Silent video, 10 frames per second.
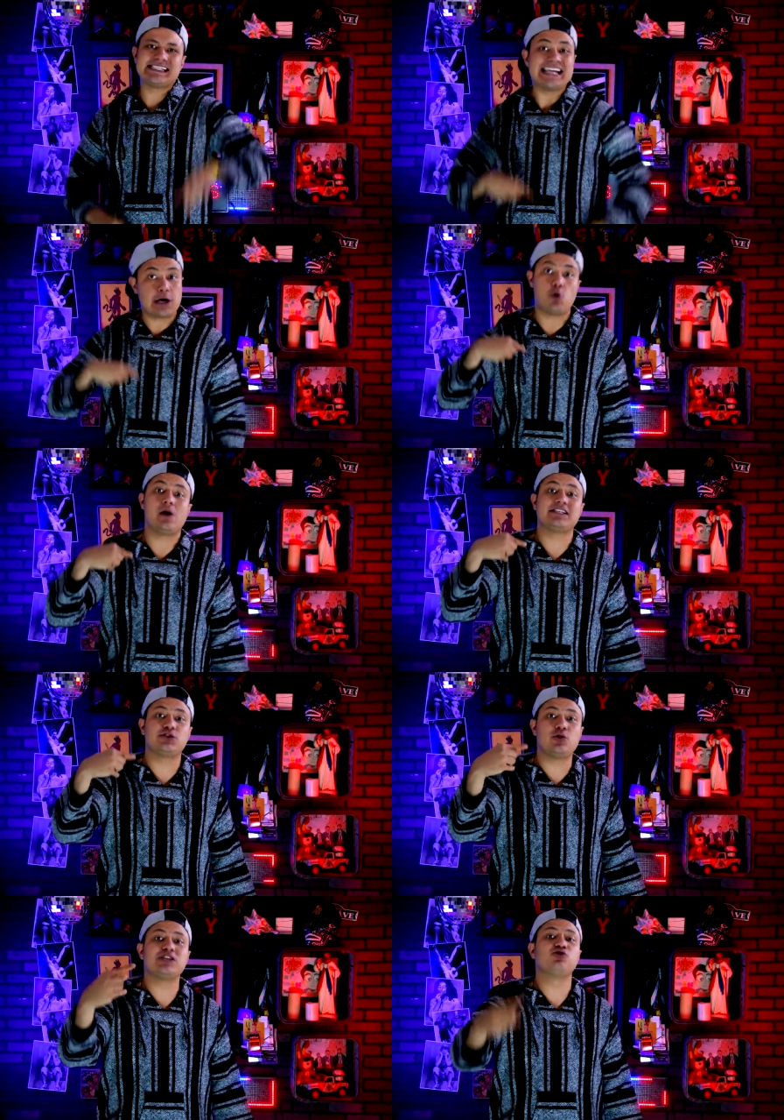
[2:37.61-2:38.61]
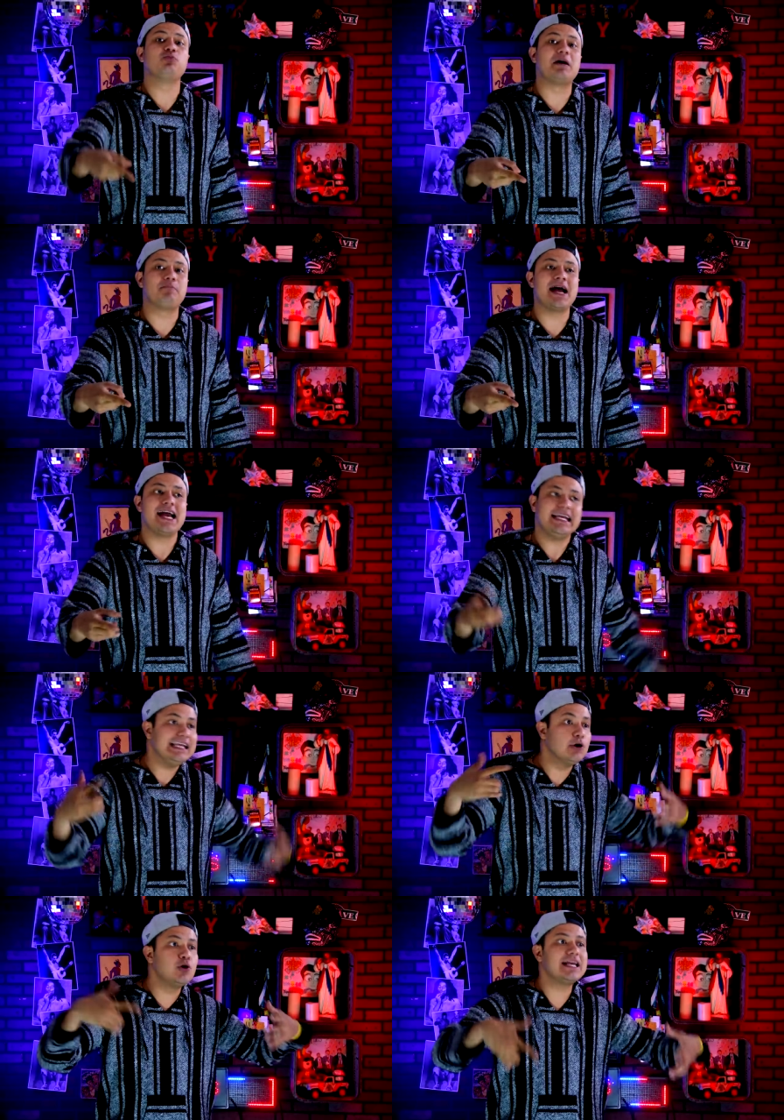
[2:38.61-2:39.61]
secuestró a su papá
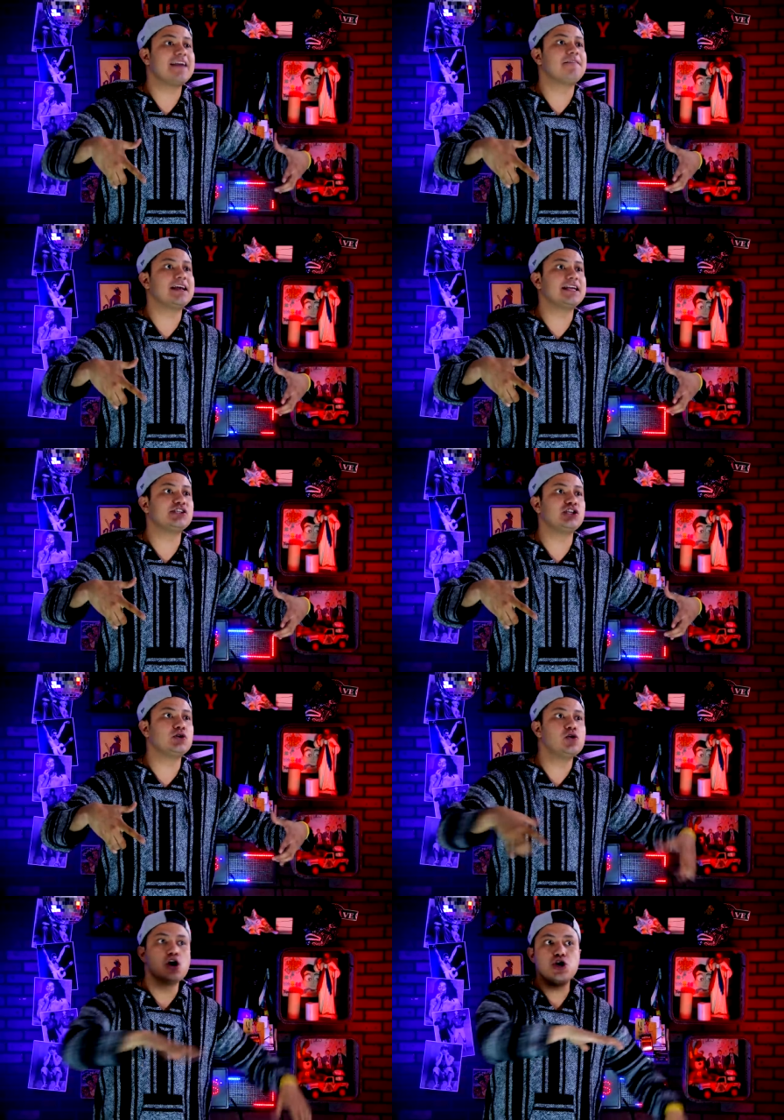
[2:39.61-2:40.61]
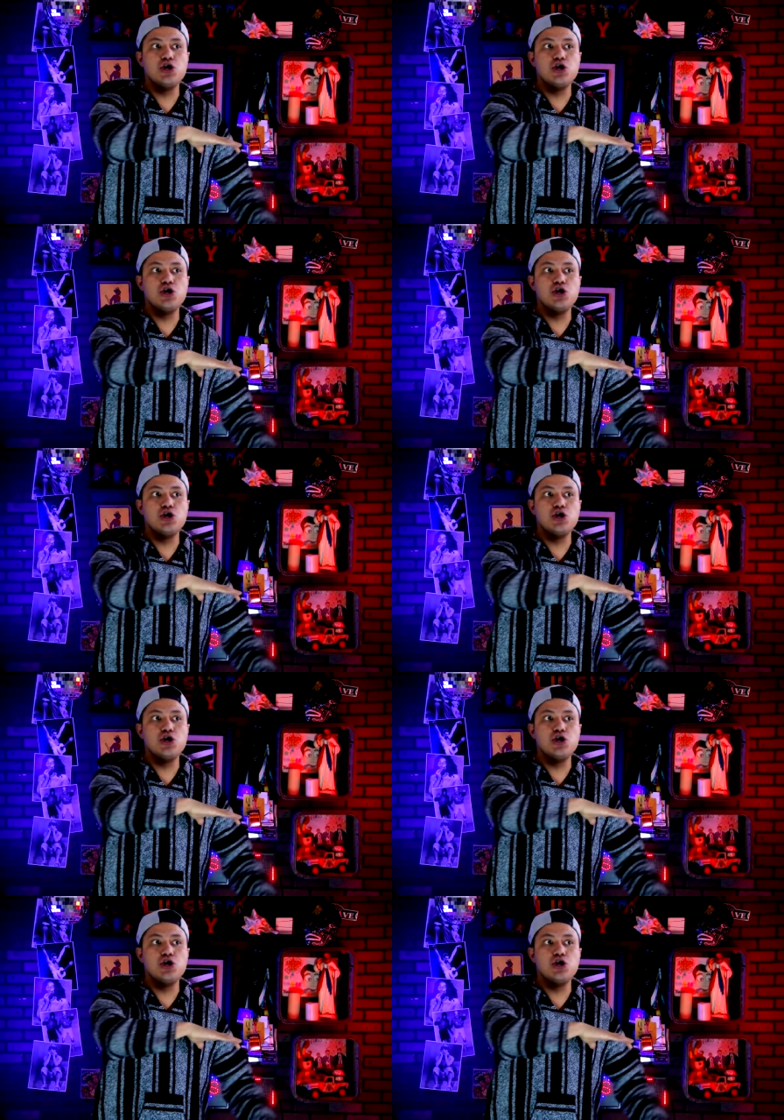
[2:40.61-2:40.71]
y hoy que falleció